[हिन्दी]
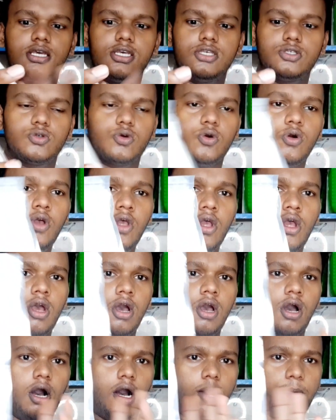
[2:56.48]
के इसको
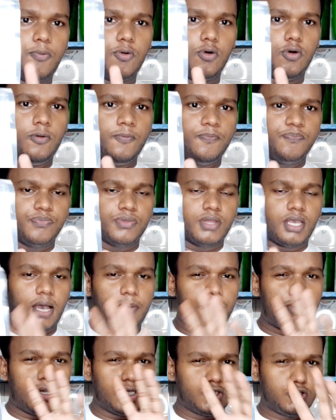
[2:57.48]
आपको
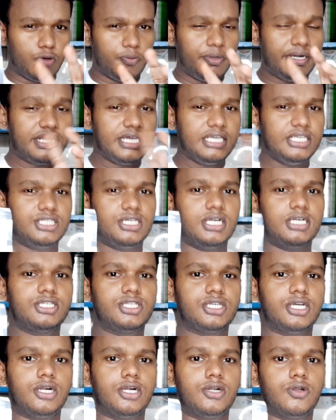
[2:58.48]
आपका जो भी टी शर्ट
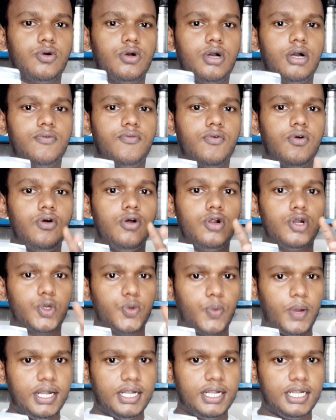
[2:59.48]
शर्ट होगा वो
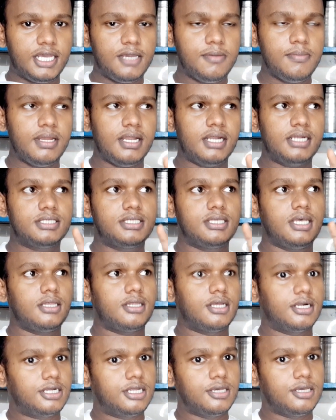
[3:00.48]
ट्वेंटी मिनट्स या
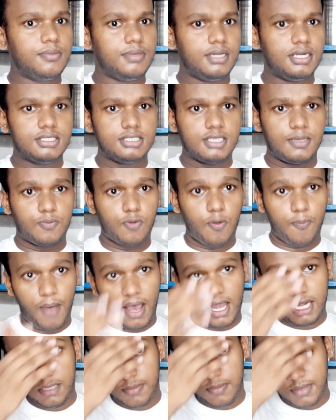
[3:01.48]
थर्टी मिनट्स आपको
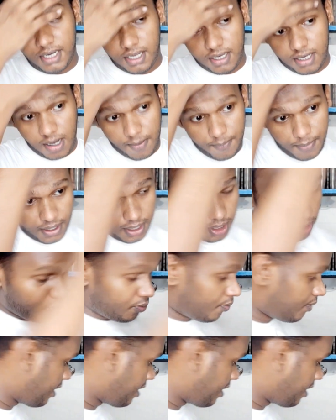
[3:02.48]
पानी में रखना पड़ेगा तो